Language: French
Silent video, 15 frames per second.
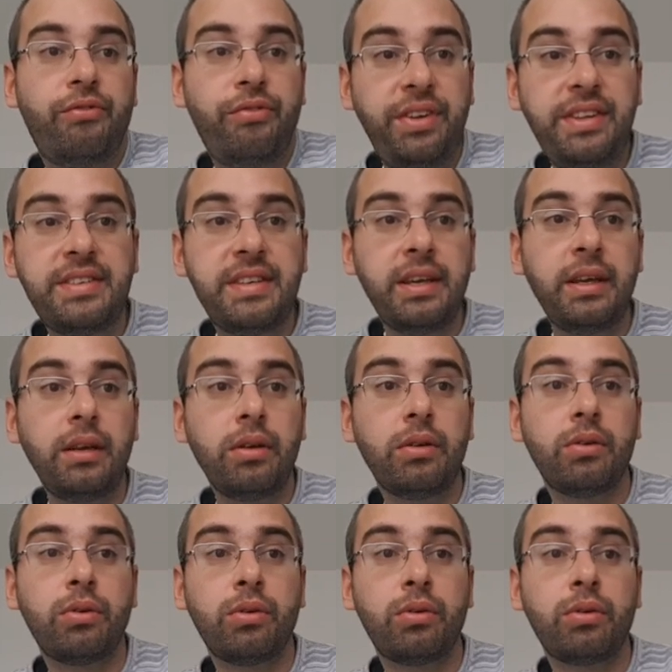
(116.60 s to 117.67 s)
visée,
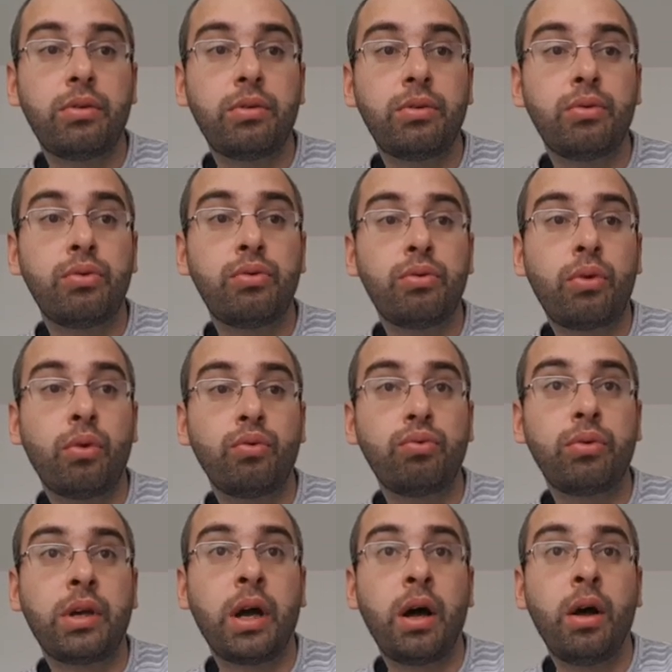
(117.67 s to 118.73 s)
en
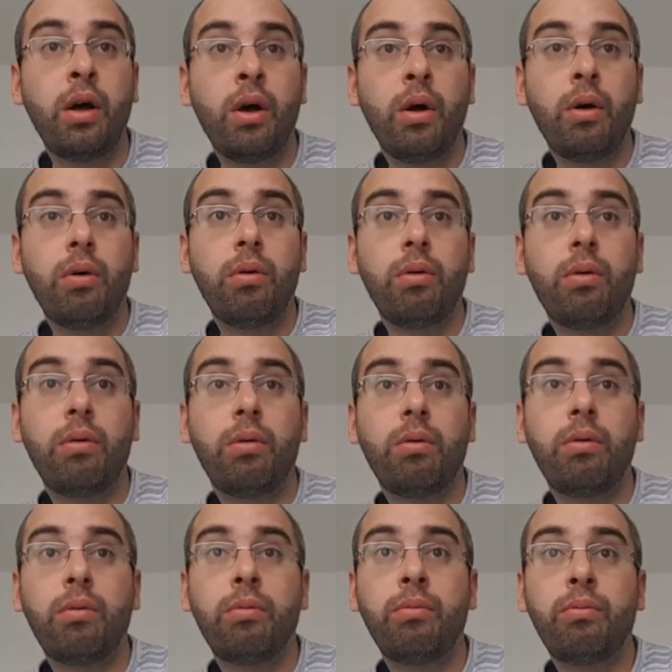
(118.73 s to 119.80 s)
tout cas.
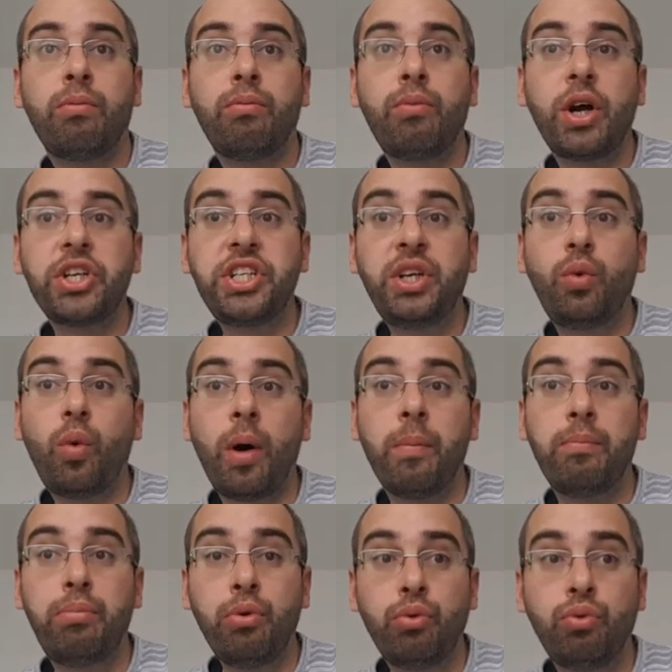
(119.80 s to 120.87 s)
Euh, moi, j'y crois
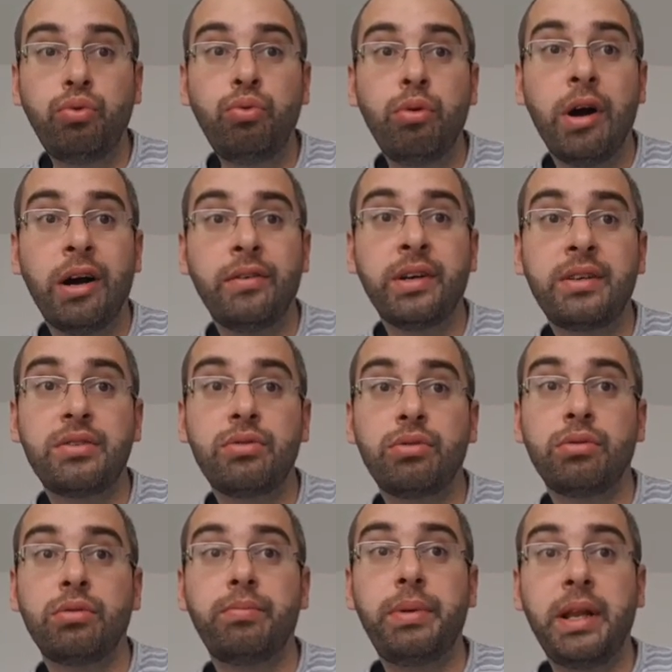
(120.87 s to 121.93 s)
beaucoup avec
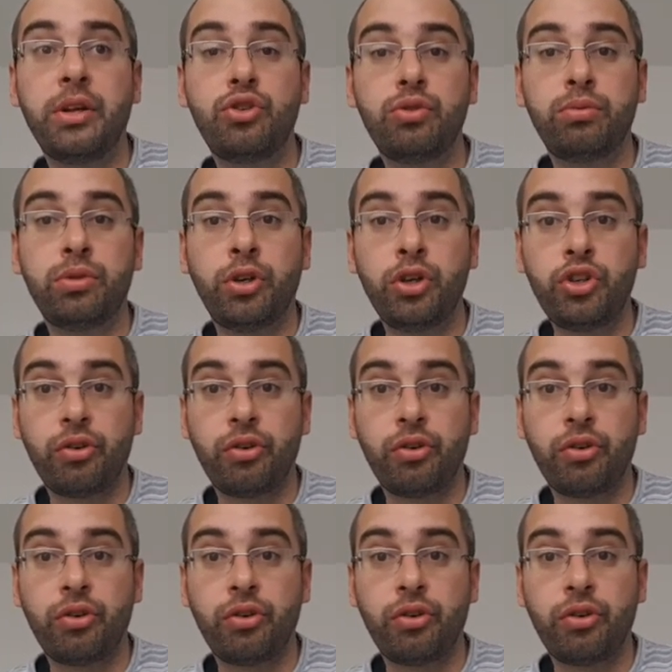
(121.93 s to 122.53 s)
ce Bella Monoi.